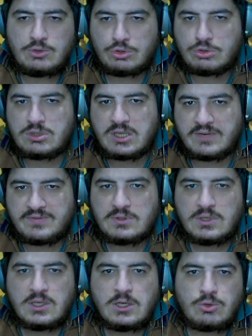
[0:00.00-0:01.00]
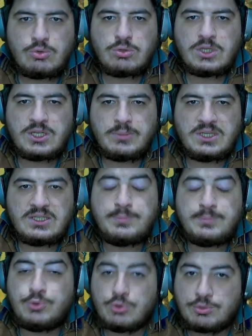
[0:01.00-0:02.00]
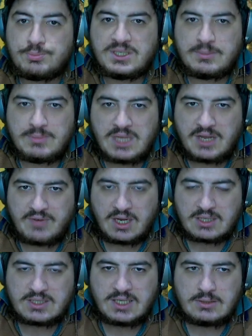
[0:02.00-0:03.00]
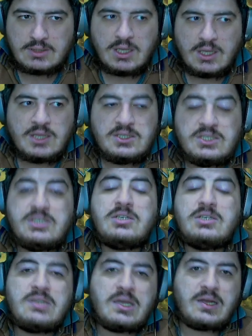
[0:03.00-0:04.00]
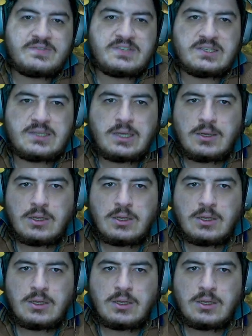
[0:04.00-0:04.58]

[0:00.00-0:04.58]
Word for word: Kötü tarafın kullanabildiği büyük birimler varken iyi tarafta da